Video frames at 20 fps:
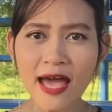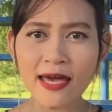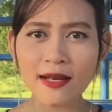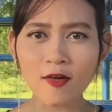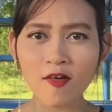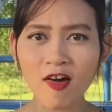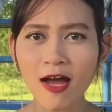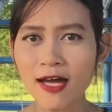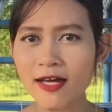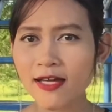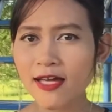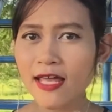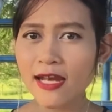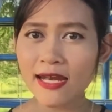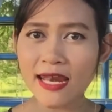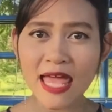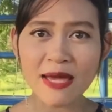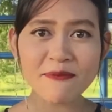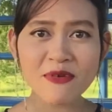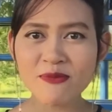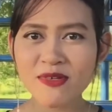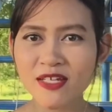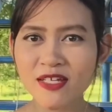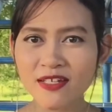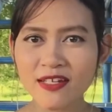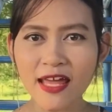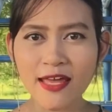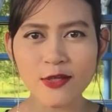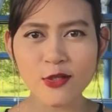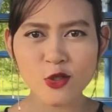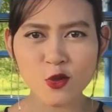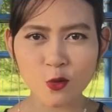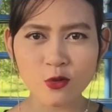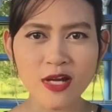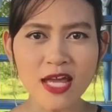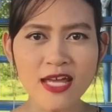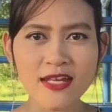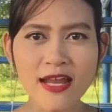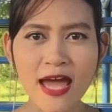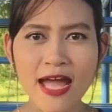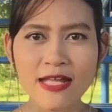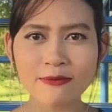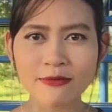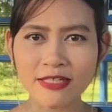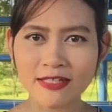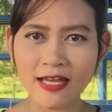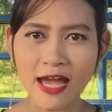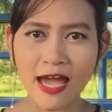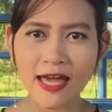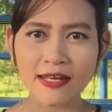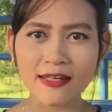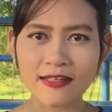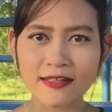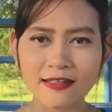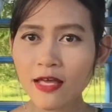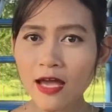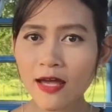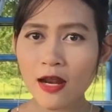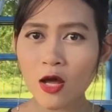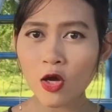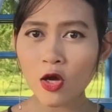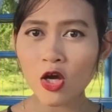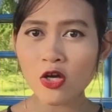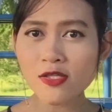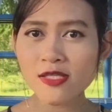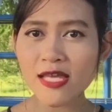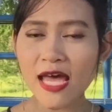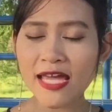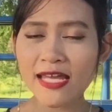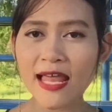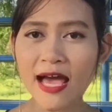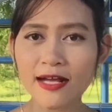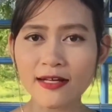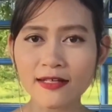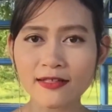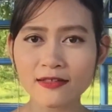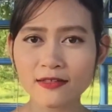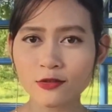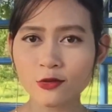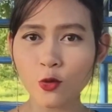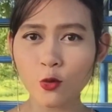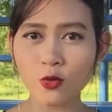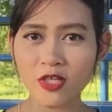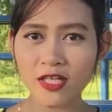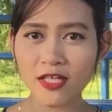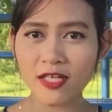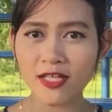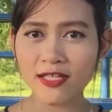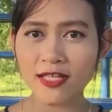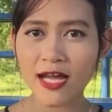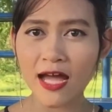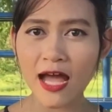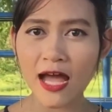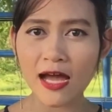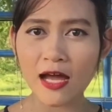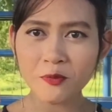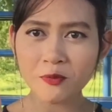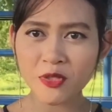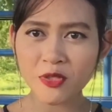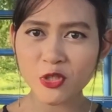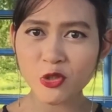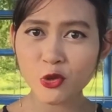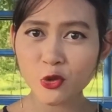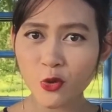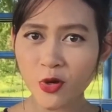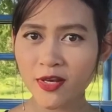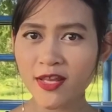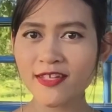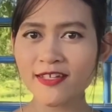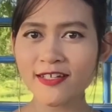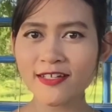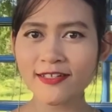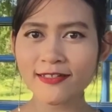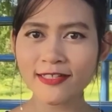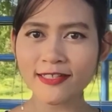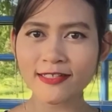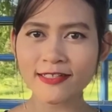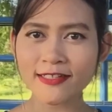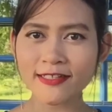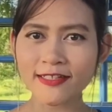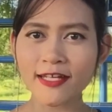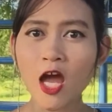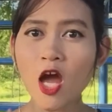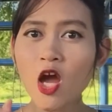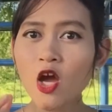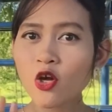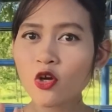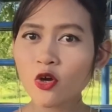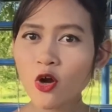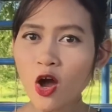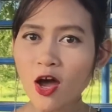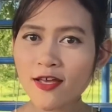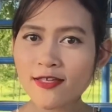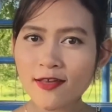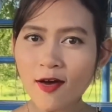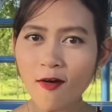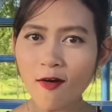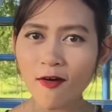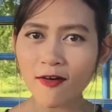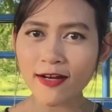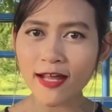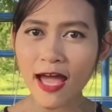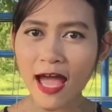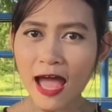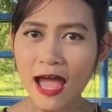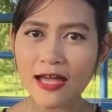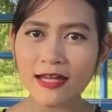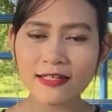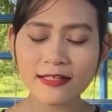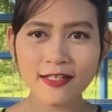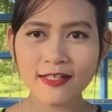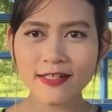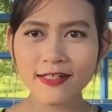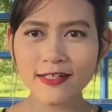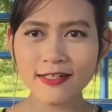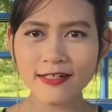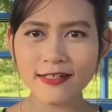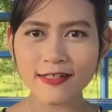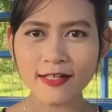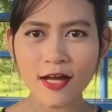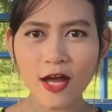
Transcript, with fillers: นานหรอกค่ะและไม่มีใครสุขได้นานเหมือนกัน ถ้าเราเข้าใจหลักตรงนี้นะคะ มันช่วยได้เยอะเลยข้อ2นะคะคือ